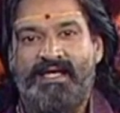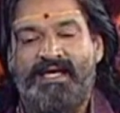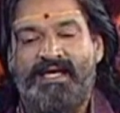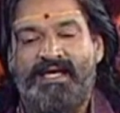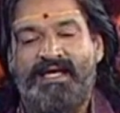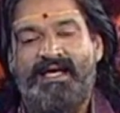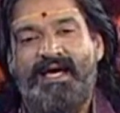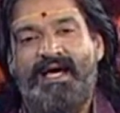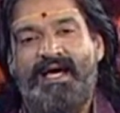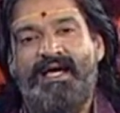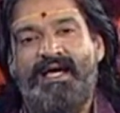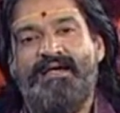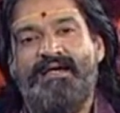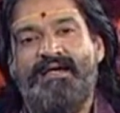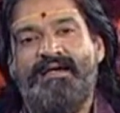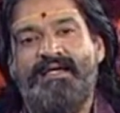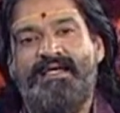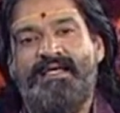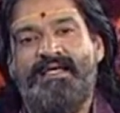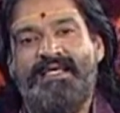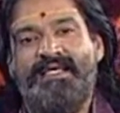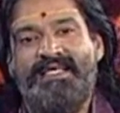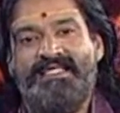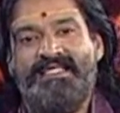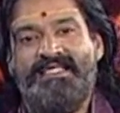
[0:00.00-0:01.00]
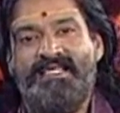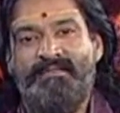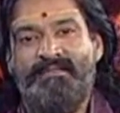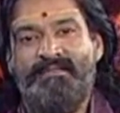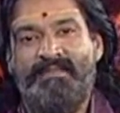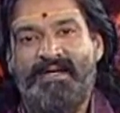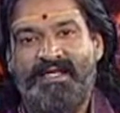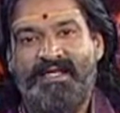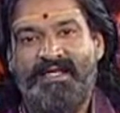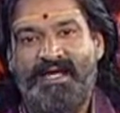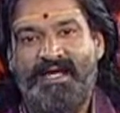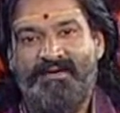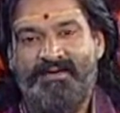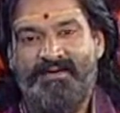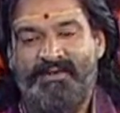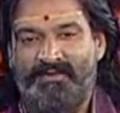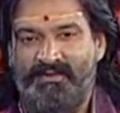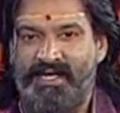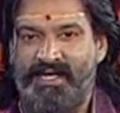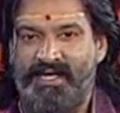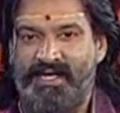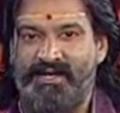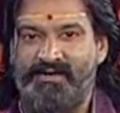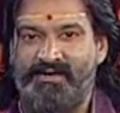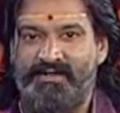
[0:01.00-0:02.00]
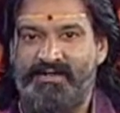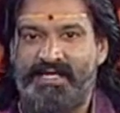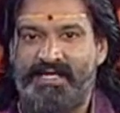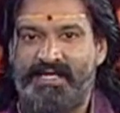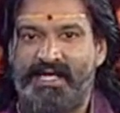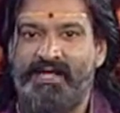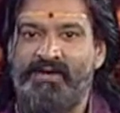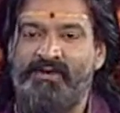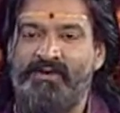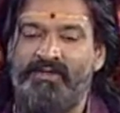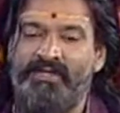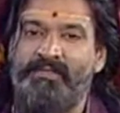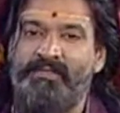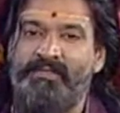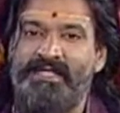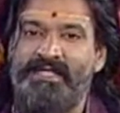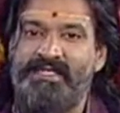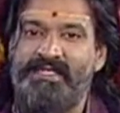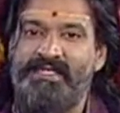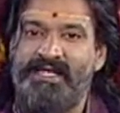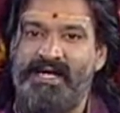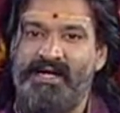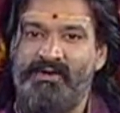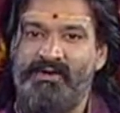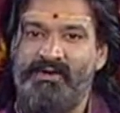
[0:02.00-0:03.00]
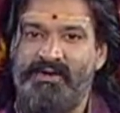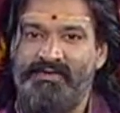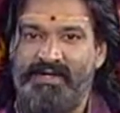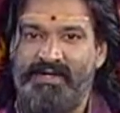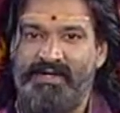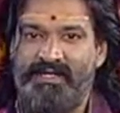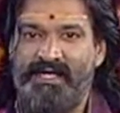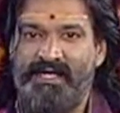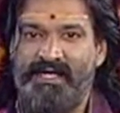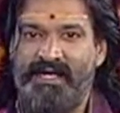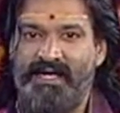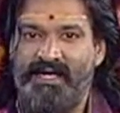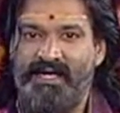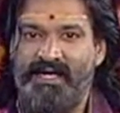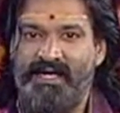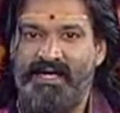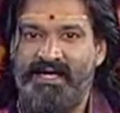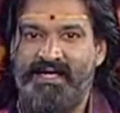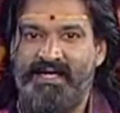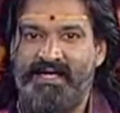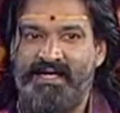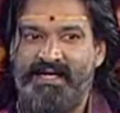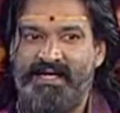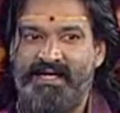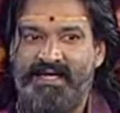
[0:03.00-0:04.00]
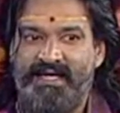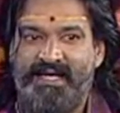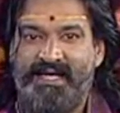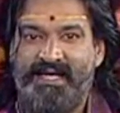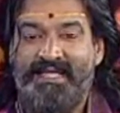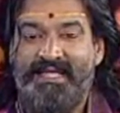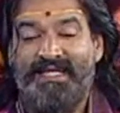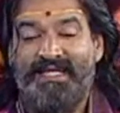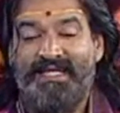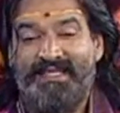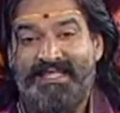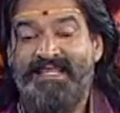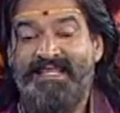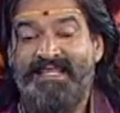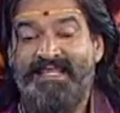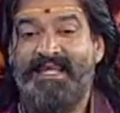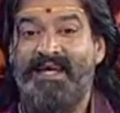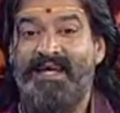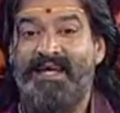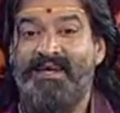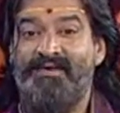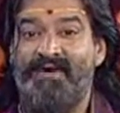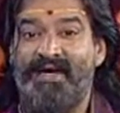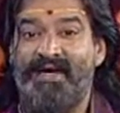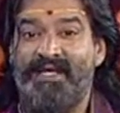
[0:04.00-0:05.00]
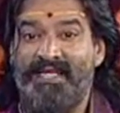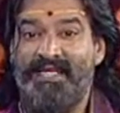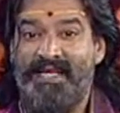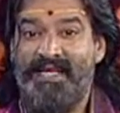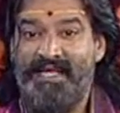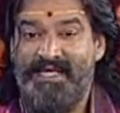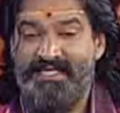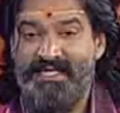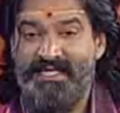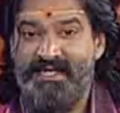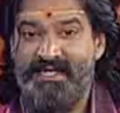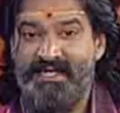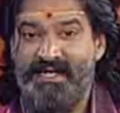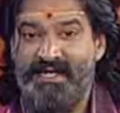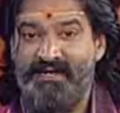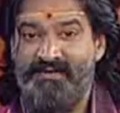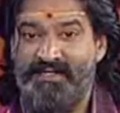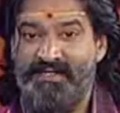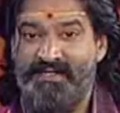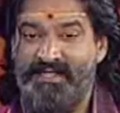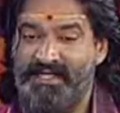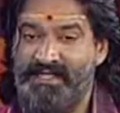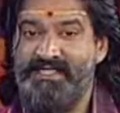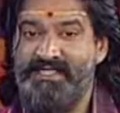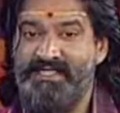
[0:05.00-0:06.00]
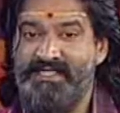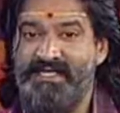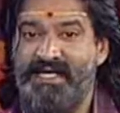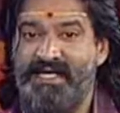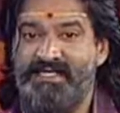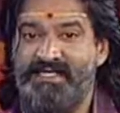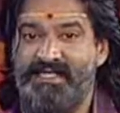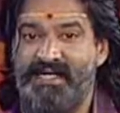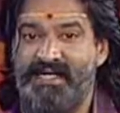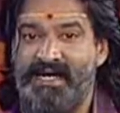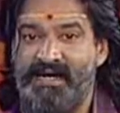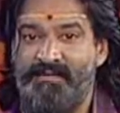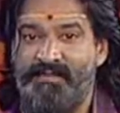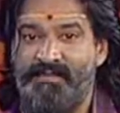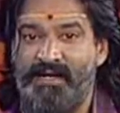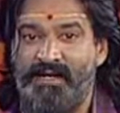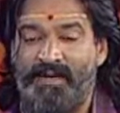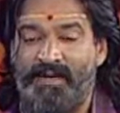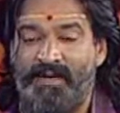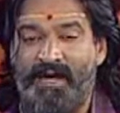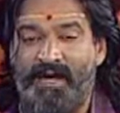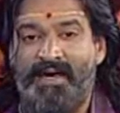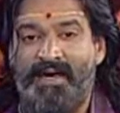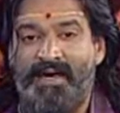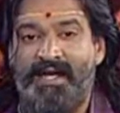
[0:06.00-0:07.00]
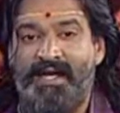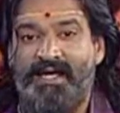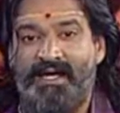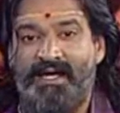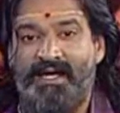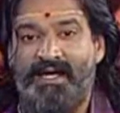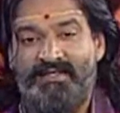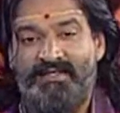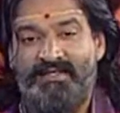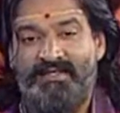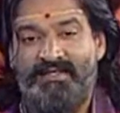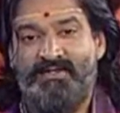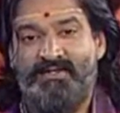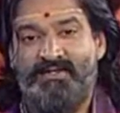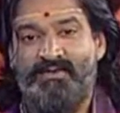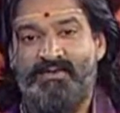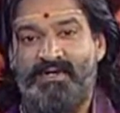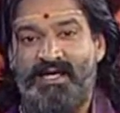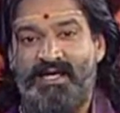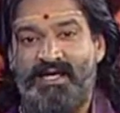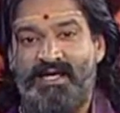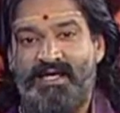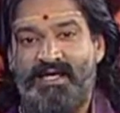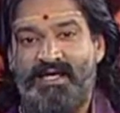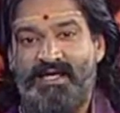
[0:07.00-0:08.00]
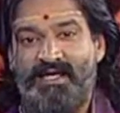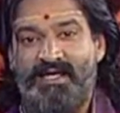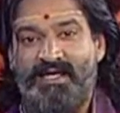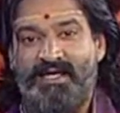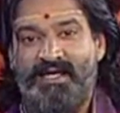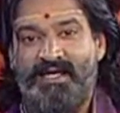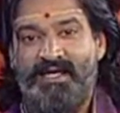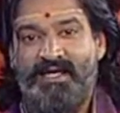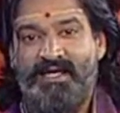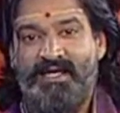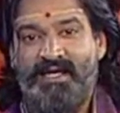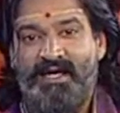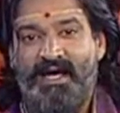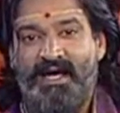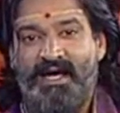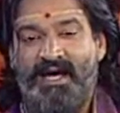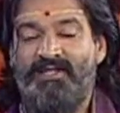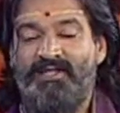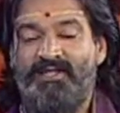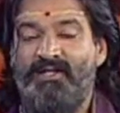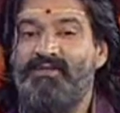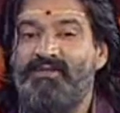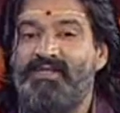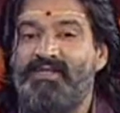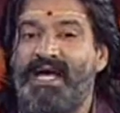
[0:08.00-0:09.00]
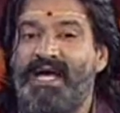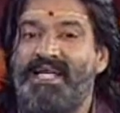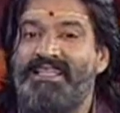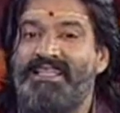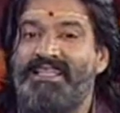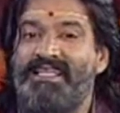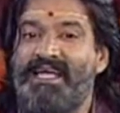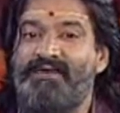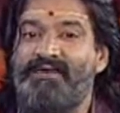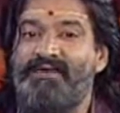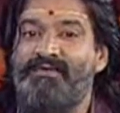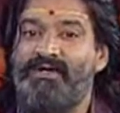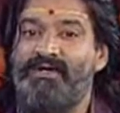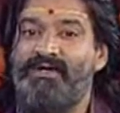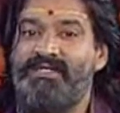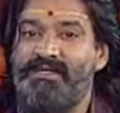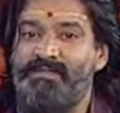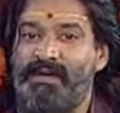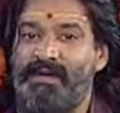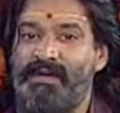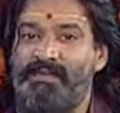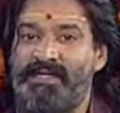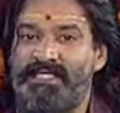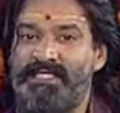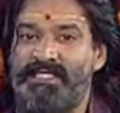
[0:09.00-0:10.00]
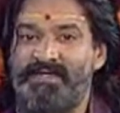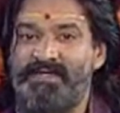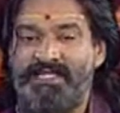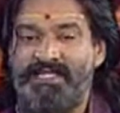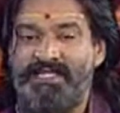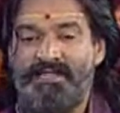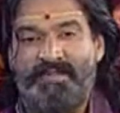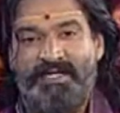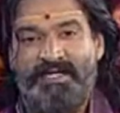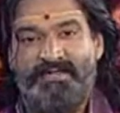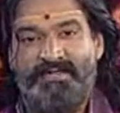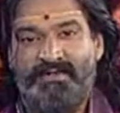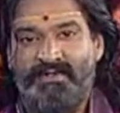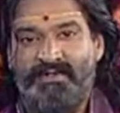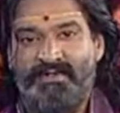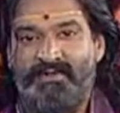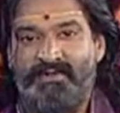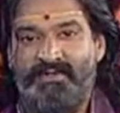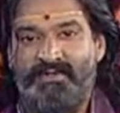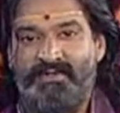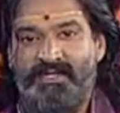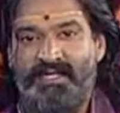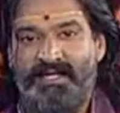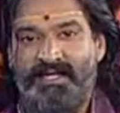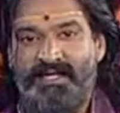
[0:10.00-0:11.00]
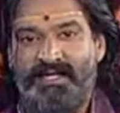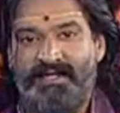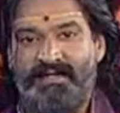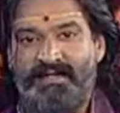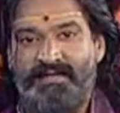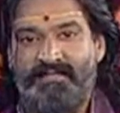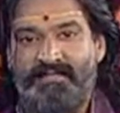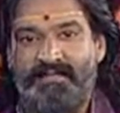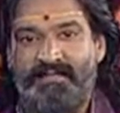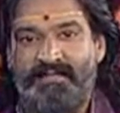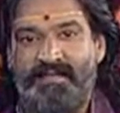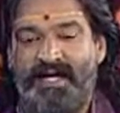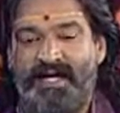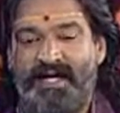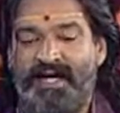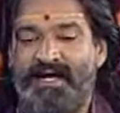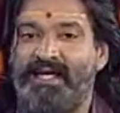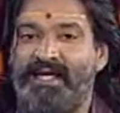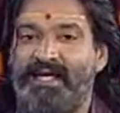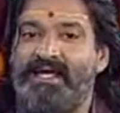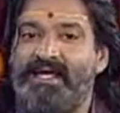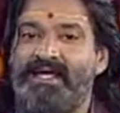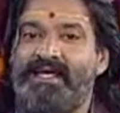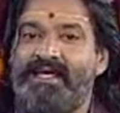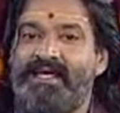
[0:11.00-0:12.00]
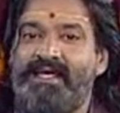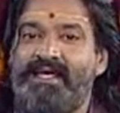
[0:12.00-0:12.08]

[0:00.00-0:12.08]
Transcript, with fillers: ఇంకా ఈజీ మెథడ్ ఏమైనా ఉంది అని ఒకసారి కొంత పరిశీలనలోకి వెళ్తే కనుక దత్తాత్రేయుల వారు తెలియచేసినటువంటి తంత్రశాస్త్రాన్ని మనం ప్రామాణికంగా తీసుకుంటే అందులో తాంత్రిక వృక్ష ప్రపంచం అని చెప్పేసి ఒకటి ఉంటుంది అంటే